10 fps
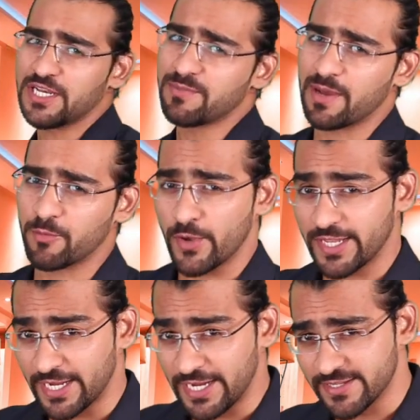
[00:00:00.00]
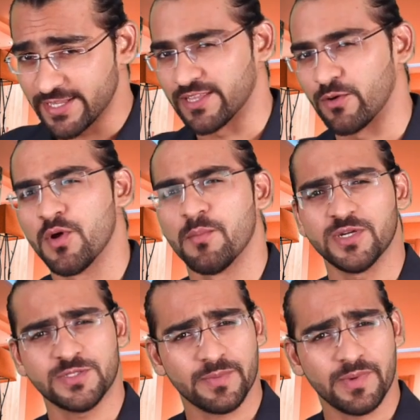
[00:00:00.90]
चलिए मैं आपको एक हिंट देता हूँ
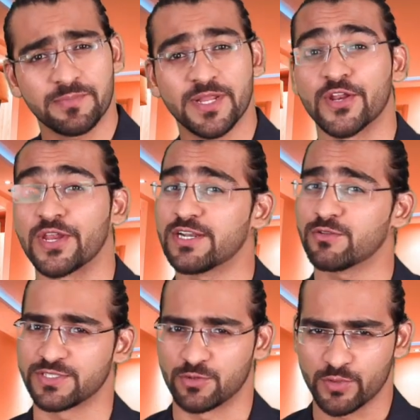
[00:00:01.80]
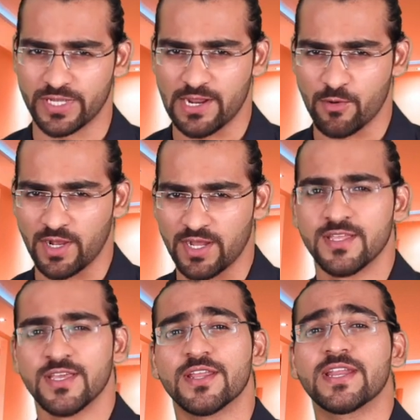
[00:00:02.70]
बचपन में आपने क्रिकेट तो ज़रूर खेला होगा
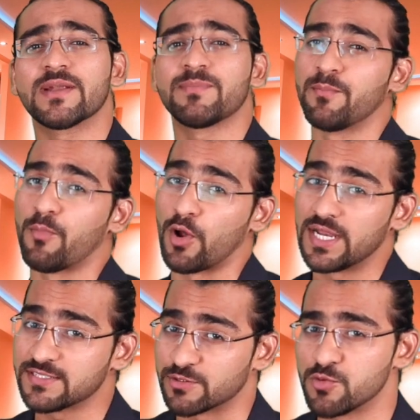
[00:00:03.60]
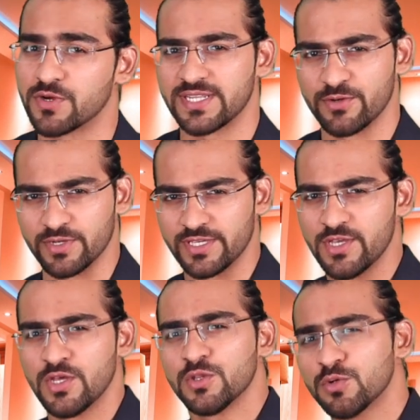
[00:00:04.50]
क्रिकेट में बॉलिंग ज़रूर करी होगी
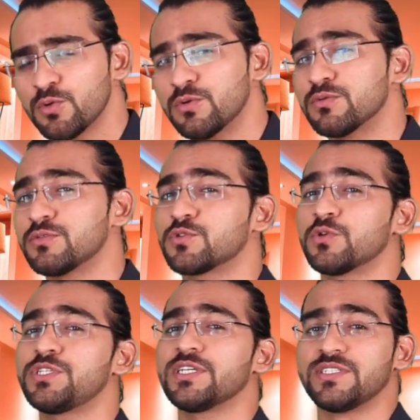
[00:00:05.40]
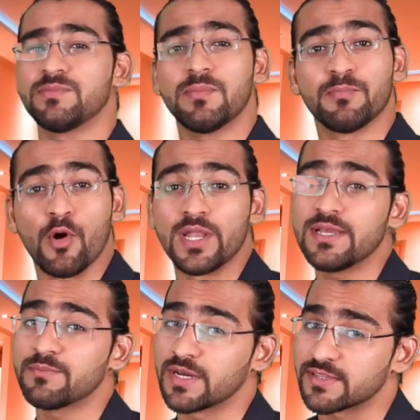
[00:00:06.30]
तो सोचिए जब आप
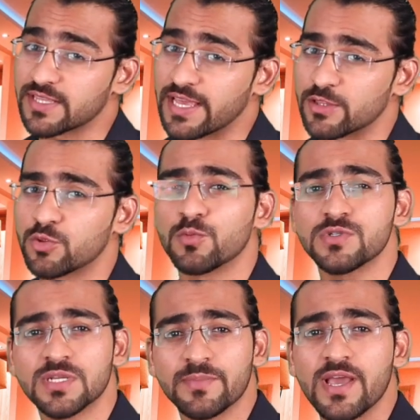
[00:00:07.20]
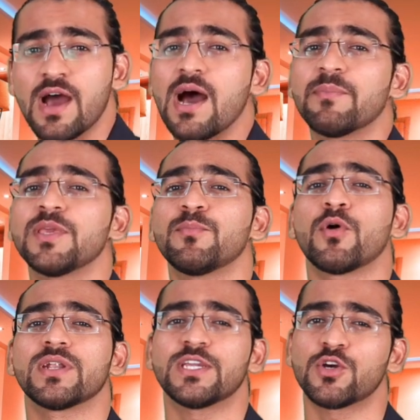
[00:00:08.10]
बॉलिंग करते हैं तो उस समय आपकी
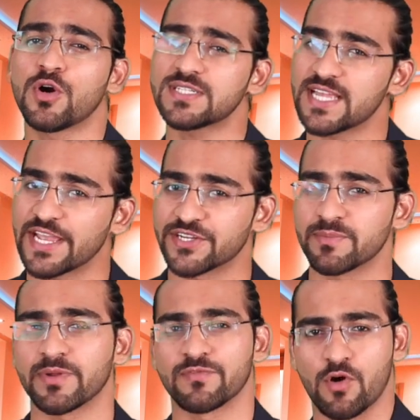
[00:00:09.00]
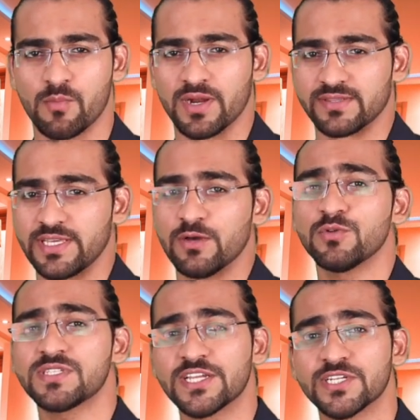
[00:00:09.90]
बॉडी कौन सा एक्शन परफॉर्म करती है
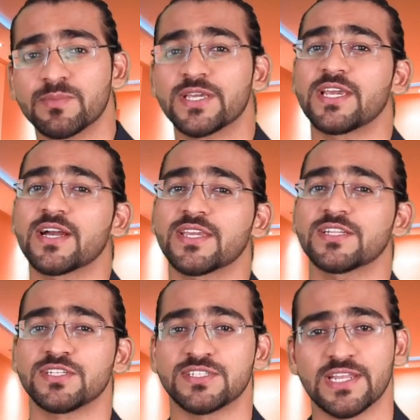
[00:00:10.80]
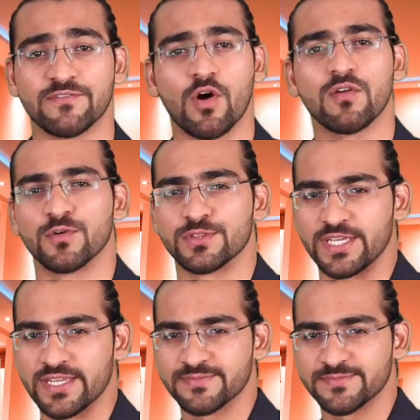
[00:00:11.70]
उस एक्शन में क्या क्या चीज़ें इन्वॉल्व होती
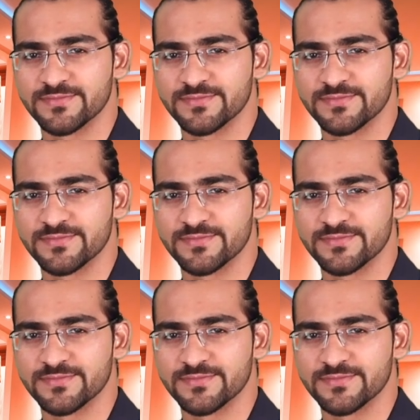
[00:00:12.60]
हैं